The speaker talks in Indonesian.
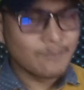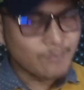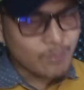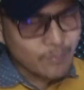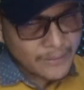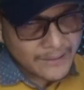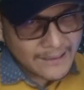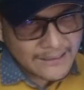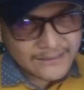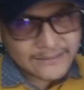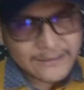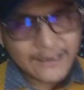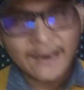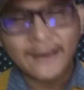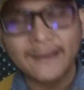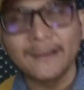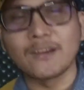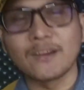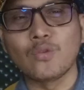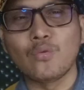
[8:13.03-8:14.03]
memberikan
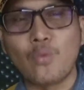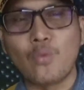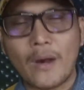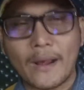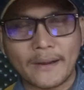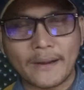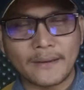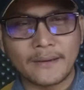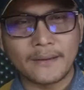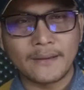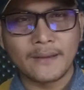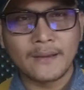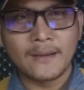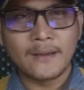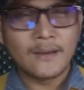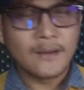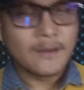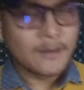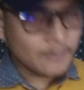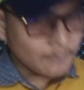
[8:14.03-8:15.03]
jalan keluar,
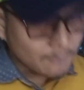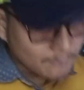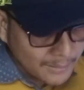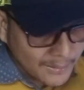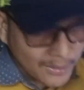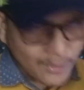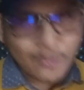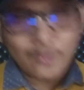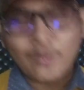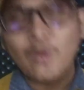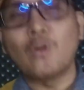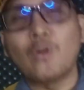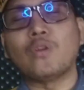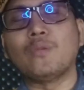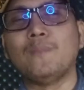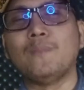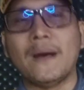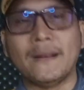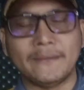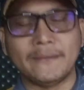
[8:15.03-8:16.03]

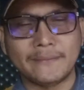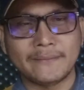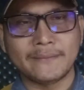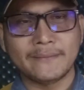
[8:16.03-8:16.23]
berkorban,